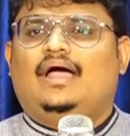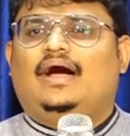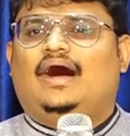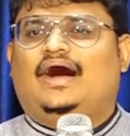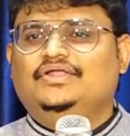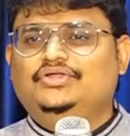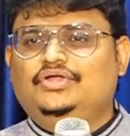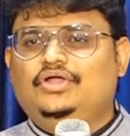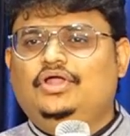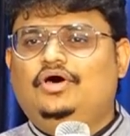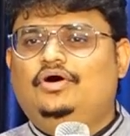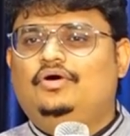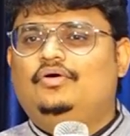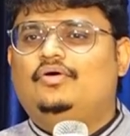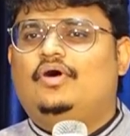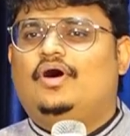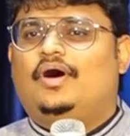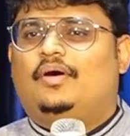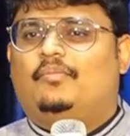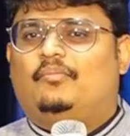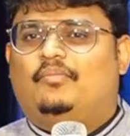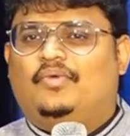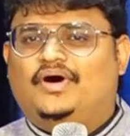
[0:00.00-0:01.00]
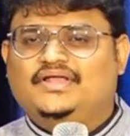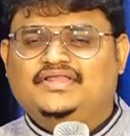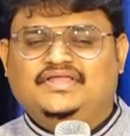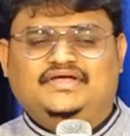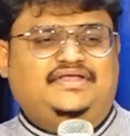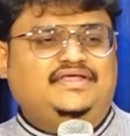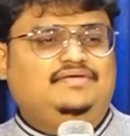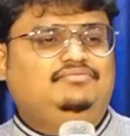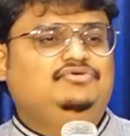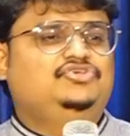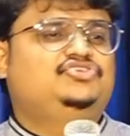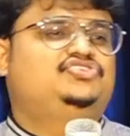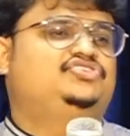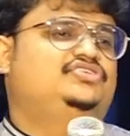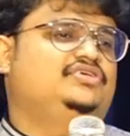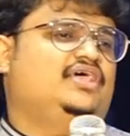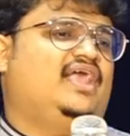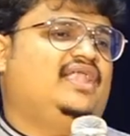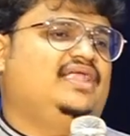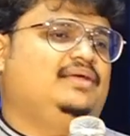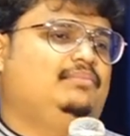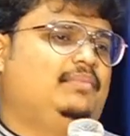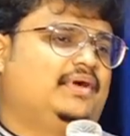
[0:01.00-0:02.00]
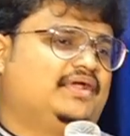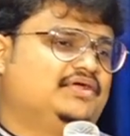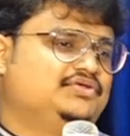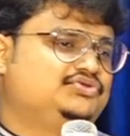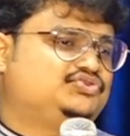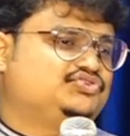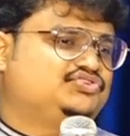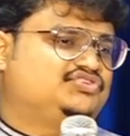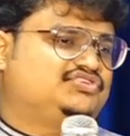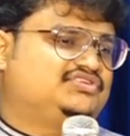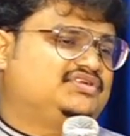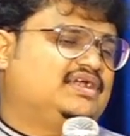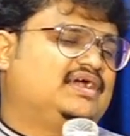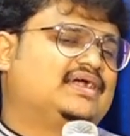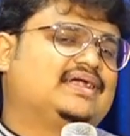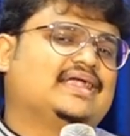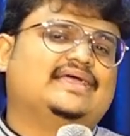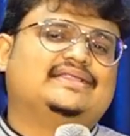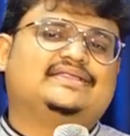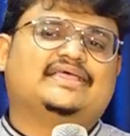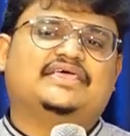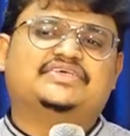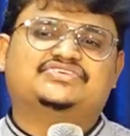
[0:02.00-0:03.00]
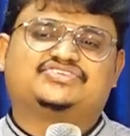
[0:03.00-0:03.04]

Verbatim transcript: అందులో మొదటి విషయాన్ని మనం చూసినట్లయితే